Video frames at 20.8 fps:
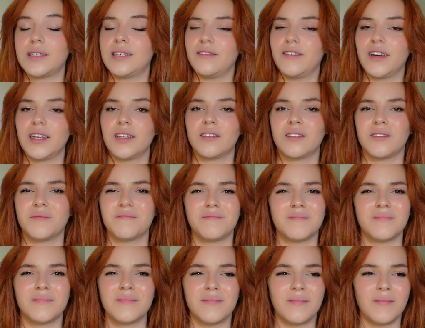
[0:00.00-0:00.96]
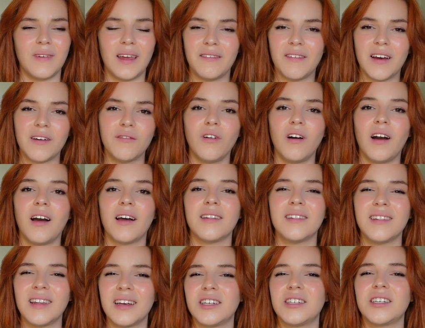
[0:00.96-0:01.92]
ça va être elle va avoir
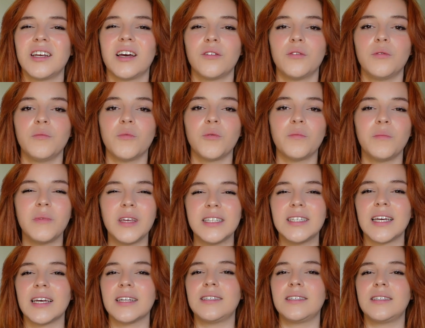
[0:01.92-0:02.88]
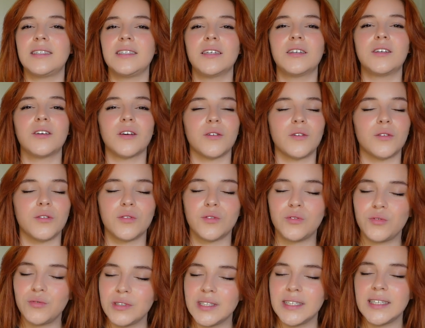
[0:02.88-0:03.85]
un acharnement médiatique, euh,
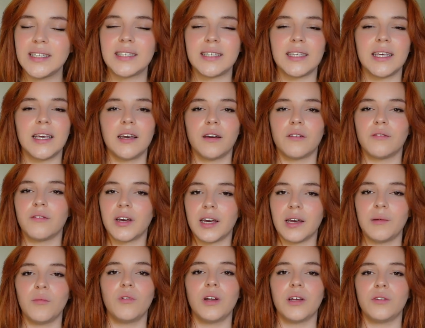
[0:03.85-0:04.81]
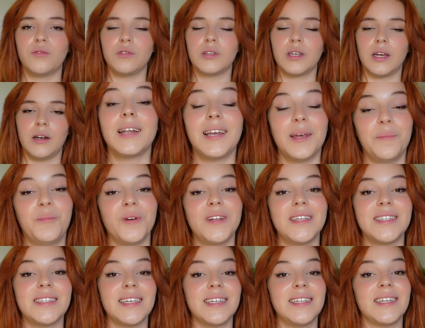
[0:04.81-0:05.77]
judiciaire, vraiment la totale. Les
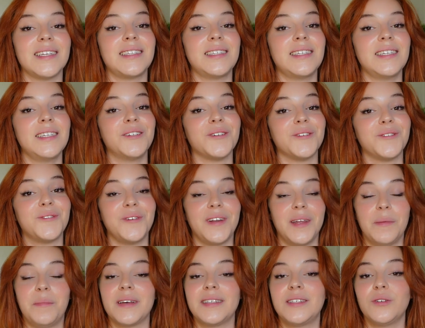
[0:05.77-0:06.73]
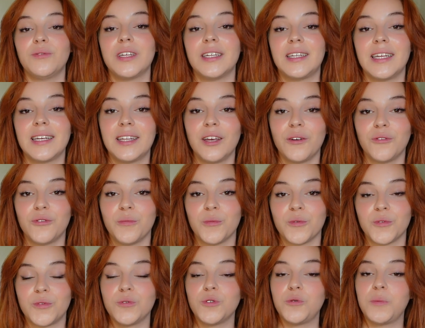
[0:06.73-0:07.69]
policiers décident de les passer au détecteur de
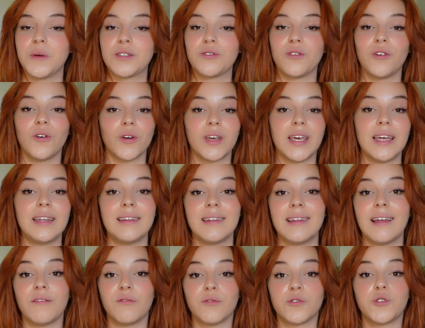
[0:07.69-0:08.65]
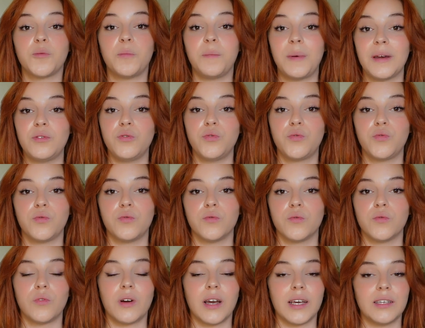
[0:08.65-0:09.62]
mensonges parce que l'enquête n'avance pas du tout.
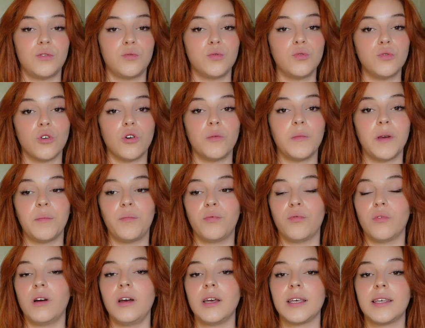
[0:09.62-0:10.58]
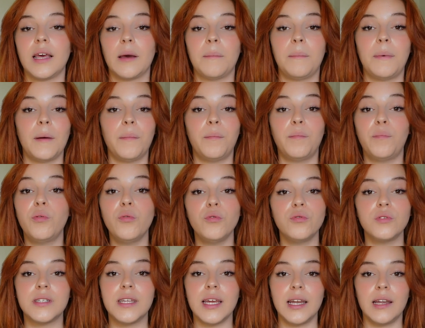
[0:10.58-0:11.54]
On reste toujours au même point, il n'y a pas
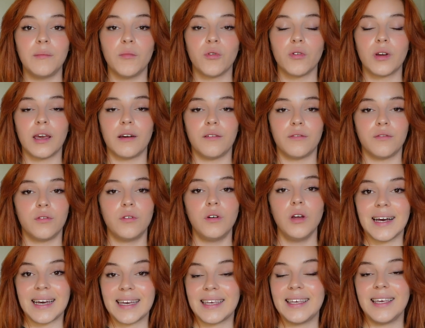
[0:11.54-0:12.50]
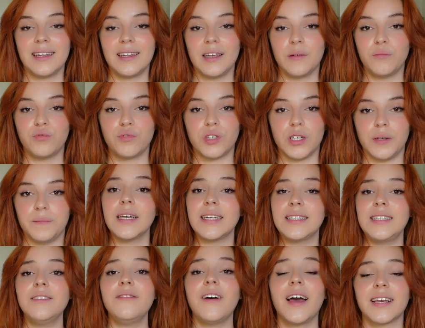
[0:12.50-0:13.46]
plus d'éléments qu'avant, rien n'a bougé.
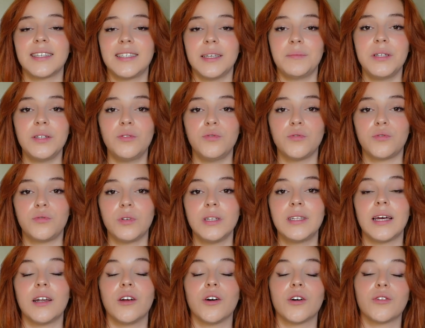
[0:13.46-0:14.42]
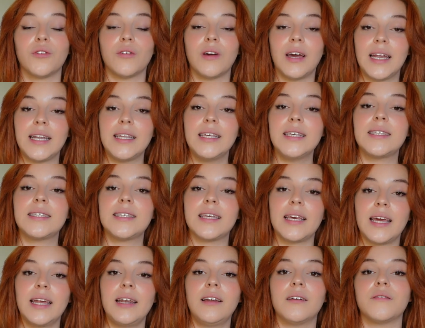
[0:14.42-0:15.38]
Eddie va accepter tout de suite alors que Alice,
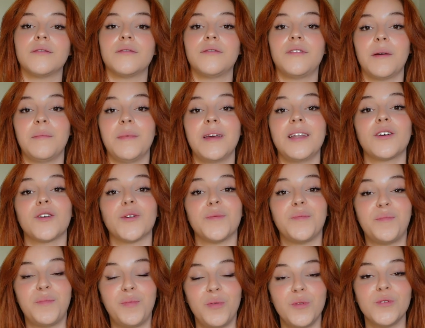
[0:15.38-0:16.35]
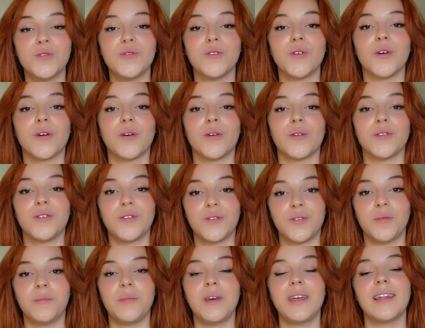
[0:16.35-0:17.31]
elle, va mettre plusieurs euh,
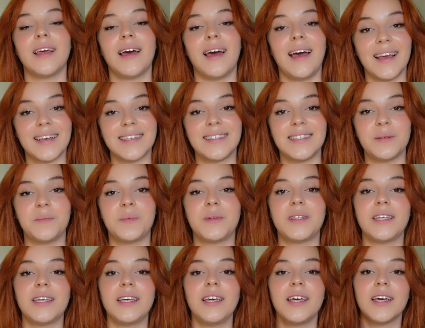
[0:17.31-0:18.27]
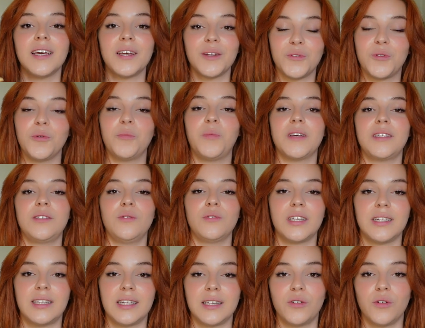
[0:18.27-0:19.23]
semaines à accepter de passer au
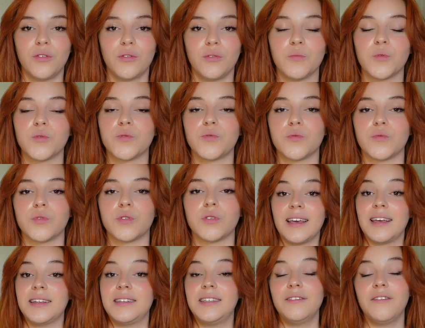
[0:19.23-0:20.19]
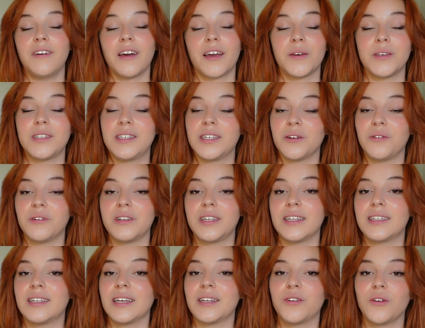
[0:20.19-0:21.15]
détecteur de mensonges. Eddie va réussir le
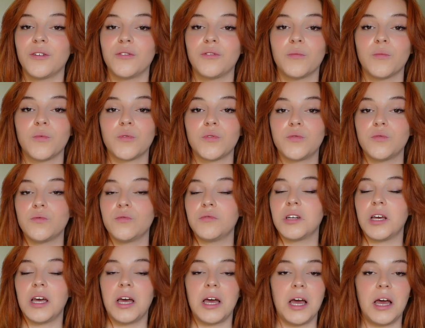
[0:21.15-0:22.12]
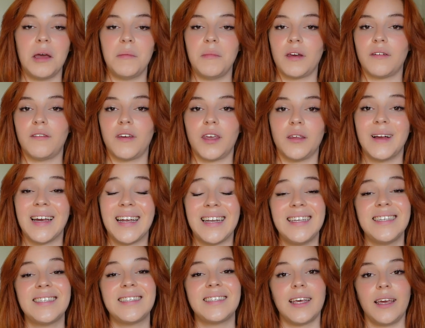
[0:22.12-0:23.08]
détecteur de mensonges à merveille.
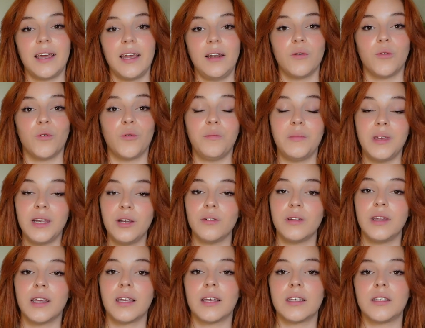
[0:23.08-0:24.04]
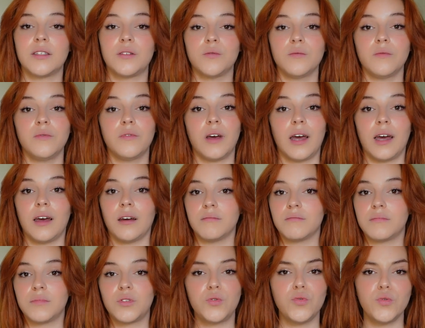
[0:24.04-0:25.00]
Alice, elle, au milieu des questions,
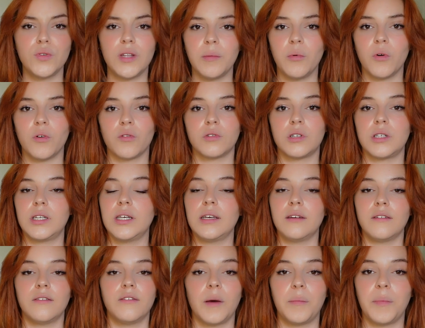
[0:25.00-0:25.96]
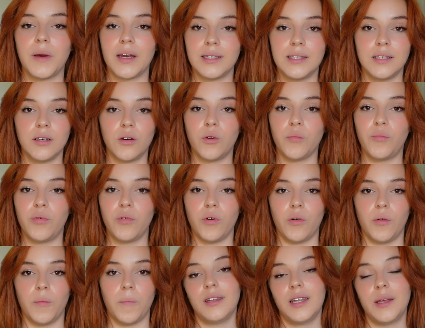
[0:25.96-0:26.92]
va tout débranché et va partir en
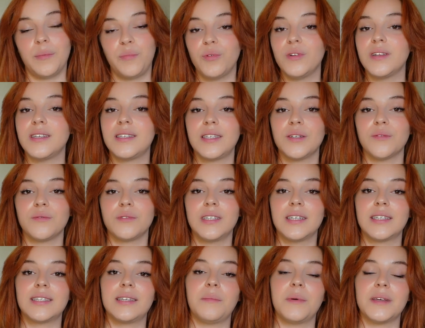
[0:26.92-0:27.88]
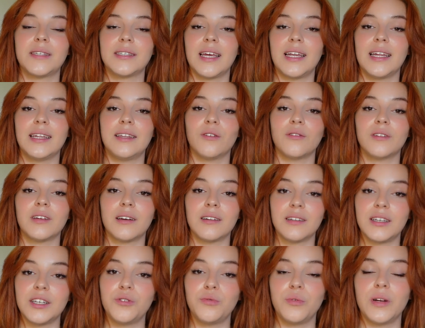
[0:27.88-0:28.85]
pleurant. Les policiers ont dit que c'est parce qu'elle était en train
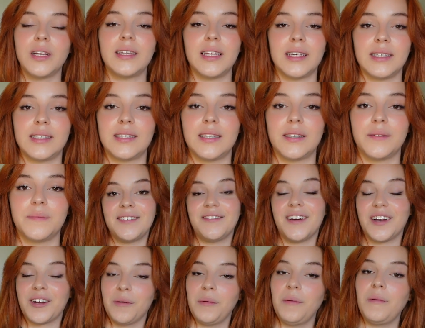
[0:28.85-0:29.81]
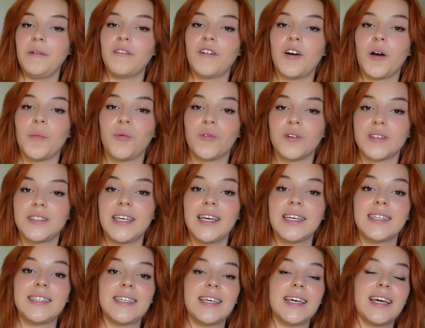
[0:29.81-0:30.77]
d'échouer le test. Il va quand même avoir un
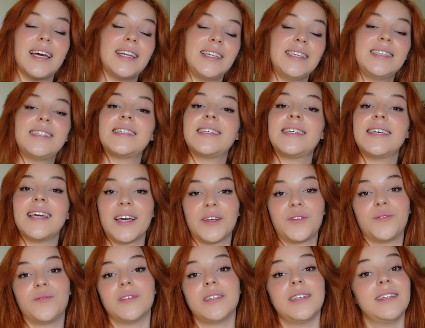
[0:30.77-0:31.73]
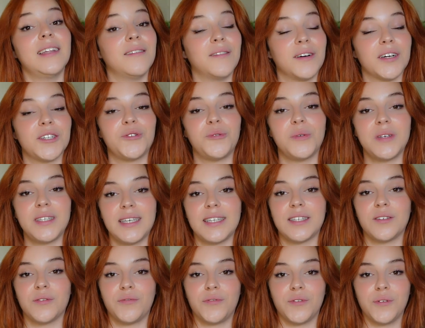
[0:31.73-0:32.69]
procès et c'est Alice qui est accusée d'avoir tué
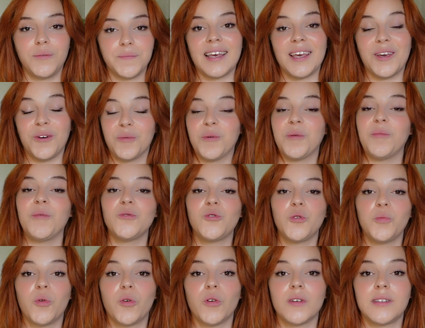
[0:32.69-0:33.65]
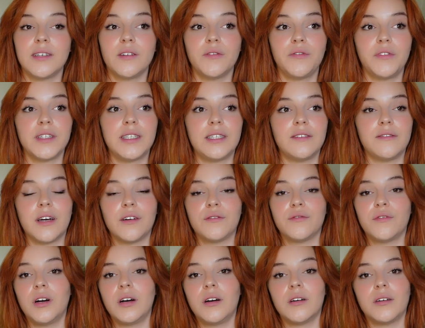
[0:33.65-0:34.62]
ses enfants. Et au moment du procès, en fait, il va
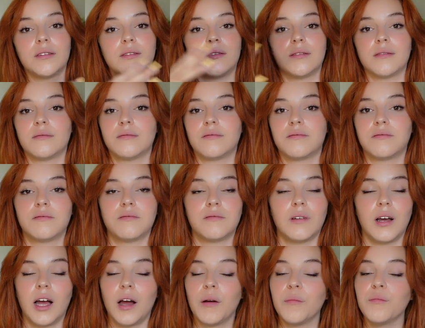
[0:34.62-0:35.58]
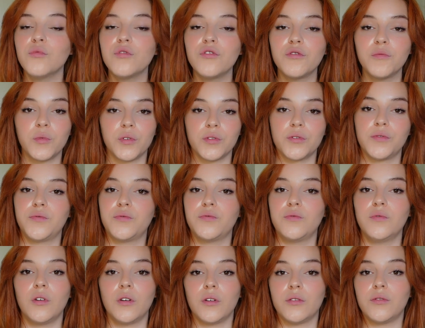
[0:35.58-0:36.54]
avoir un un mouvement de
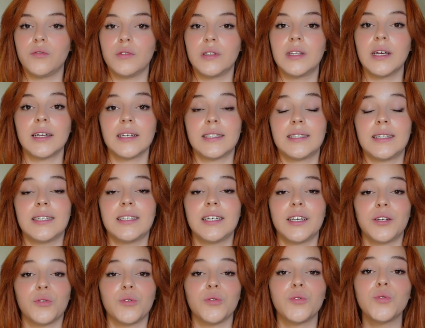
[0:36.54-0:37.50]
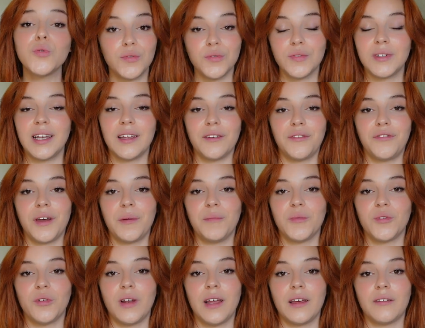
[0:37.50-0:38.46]
foule de dingue, c'est-à-dire que toutes les
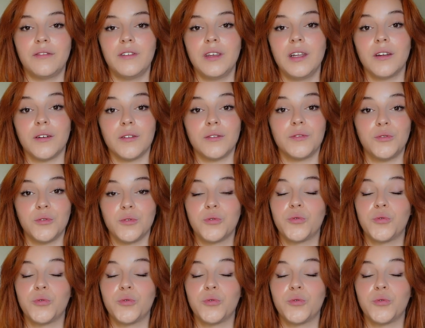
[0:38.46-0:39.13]
femmes de la ville du